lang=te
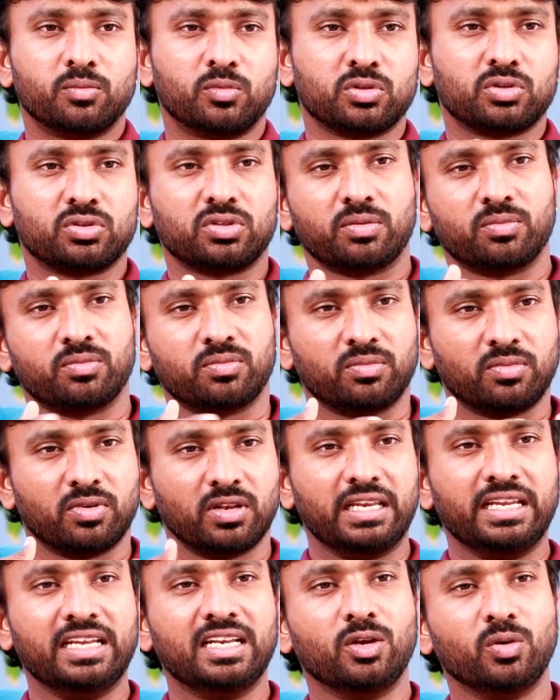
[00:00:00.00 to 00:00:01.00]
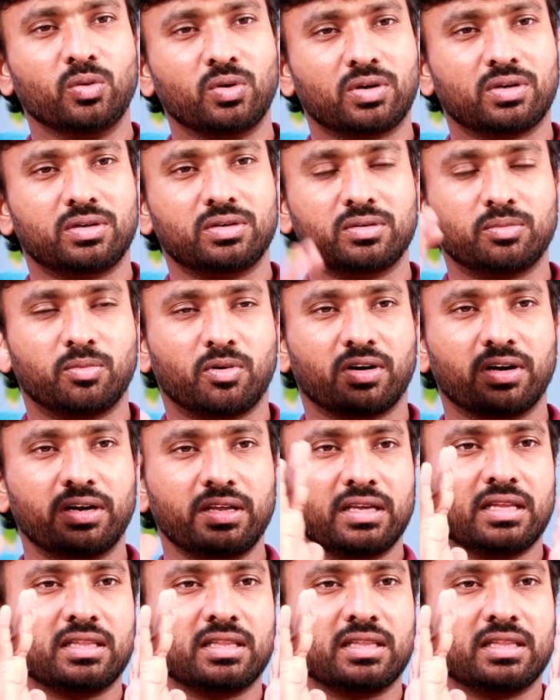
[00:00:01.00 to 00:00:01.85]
మొత్తం లీన్ లుక్ బాడీ